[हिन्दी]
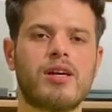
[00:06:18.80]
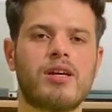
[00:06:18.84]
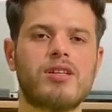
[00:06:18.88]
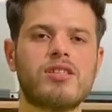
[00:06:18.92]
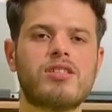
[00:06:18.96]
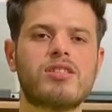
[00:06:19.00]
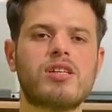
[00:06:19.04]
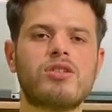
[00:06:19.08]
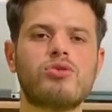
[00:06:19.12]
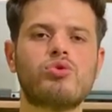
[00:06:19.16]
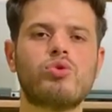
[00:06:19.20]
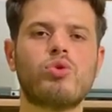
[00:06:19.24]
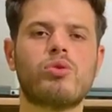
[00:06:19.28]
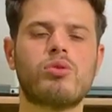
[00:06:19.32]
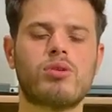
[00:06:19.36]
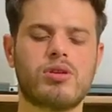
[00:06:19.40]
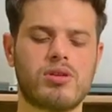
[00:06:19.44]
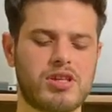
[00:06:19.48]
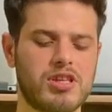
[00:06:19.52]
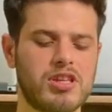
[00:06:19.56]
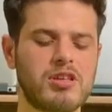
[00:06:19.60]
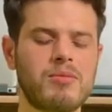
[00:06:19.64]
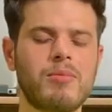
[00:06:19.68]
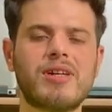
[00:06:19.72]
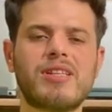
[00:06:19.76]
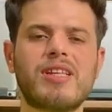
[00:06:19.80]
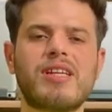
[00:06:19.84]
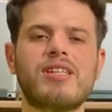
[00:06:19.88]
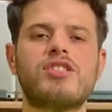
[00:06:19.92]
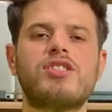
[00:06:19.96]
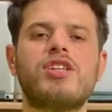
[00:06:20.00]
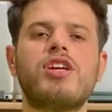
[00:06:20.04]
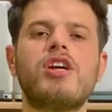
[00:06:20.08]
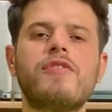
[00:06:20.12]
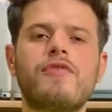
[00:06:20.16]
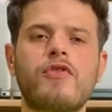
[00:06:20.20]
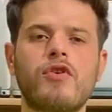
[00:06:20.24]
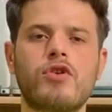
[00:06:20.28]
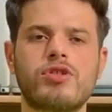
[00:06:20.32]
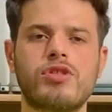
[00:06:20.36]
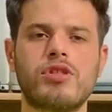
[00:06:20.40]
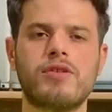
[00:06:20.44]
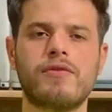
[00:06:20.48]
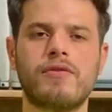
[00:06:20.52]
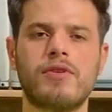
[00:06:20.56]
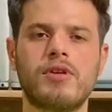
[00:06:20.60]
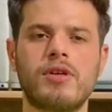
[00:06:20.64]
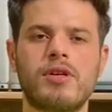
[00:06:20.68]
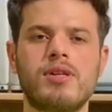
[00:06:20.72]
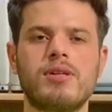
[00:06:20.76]
इसका जो कीमत है सिर्फ और
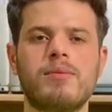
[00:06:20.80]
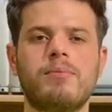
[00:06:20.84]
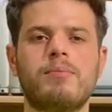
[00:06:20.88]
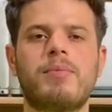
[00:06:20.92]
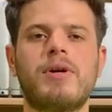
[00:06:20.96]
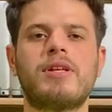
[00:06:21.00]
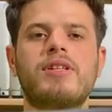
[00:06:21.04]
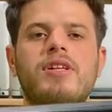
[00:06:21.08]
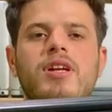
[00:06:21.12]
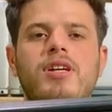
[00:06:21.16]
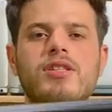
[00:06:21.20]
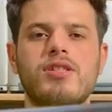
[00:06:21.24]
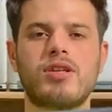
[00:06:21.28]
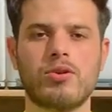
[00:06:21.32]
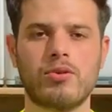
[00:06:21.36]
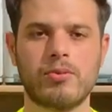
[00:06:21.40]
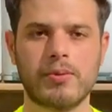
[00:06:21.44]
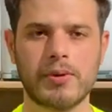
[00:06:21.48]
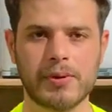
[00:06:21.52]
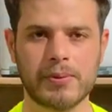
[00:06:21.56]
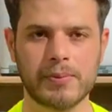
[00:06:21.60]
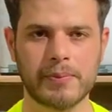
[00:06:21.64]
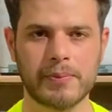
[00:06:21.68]
सिर्फ पंद्रह हजार